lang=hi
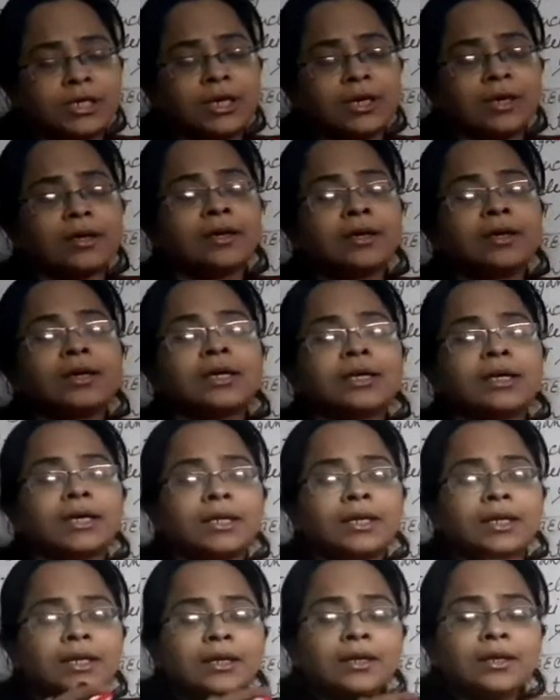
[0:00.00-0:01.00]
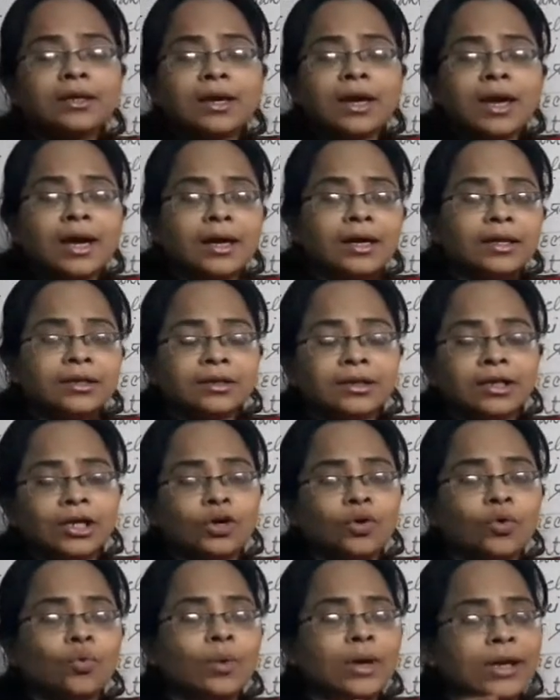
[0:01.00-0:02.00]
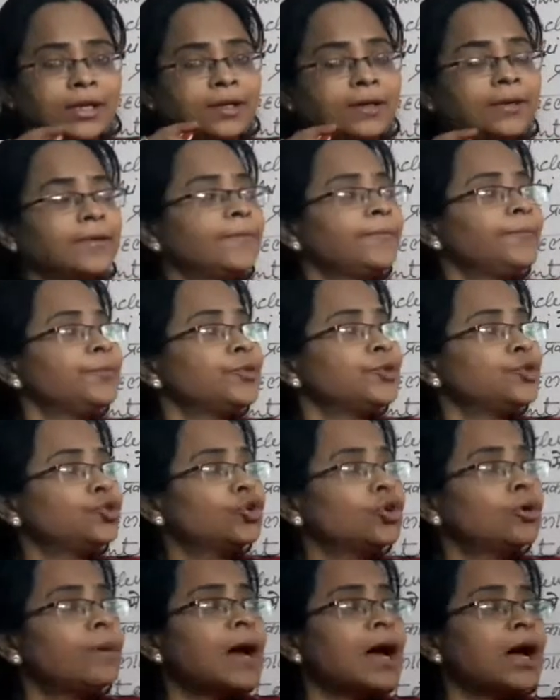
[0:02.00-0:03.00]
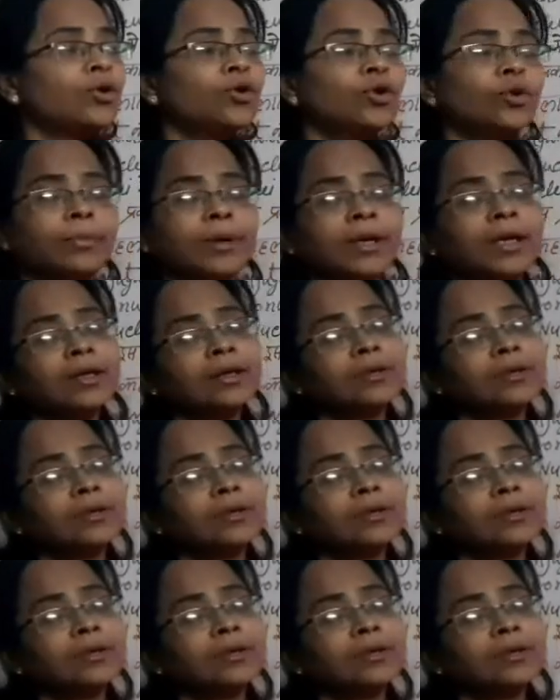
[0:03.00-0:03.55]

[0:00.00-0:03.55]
से यानी अनइक्वल दो भागों में